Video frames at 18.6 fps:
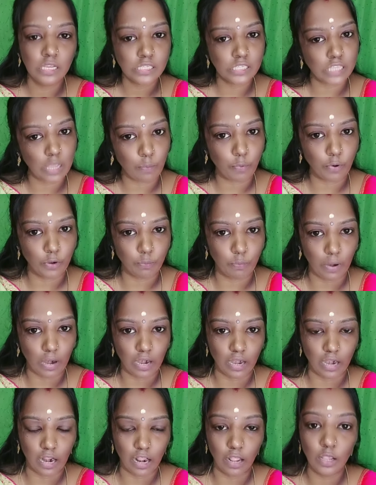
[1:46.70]
சப்போர்ட்
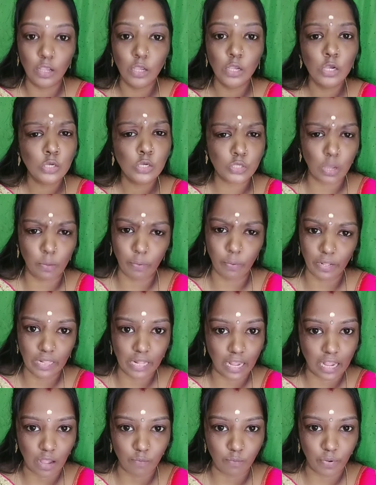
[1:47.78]
பண்ணுறாங்க ஸோ அப்போ இந்த
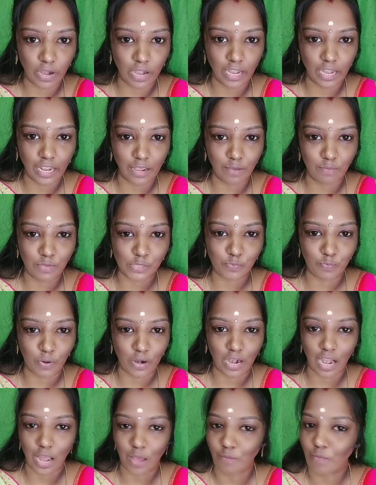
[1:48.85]
கம்பெனி நீங்கள் மிஸ்
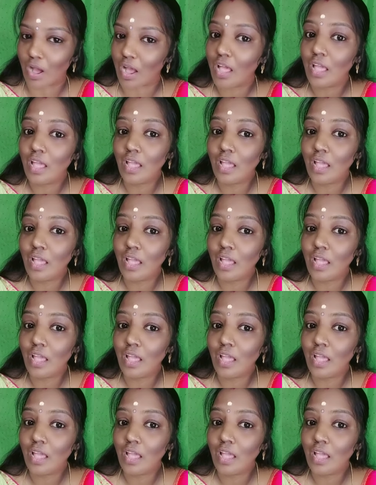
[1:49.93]
பண்ணலாமா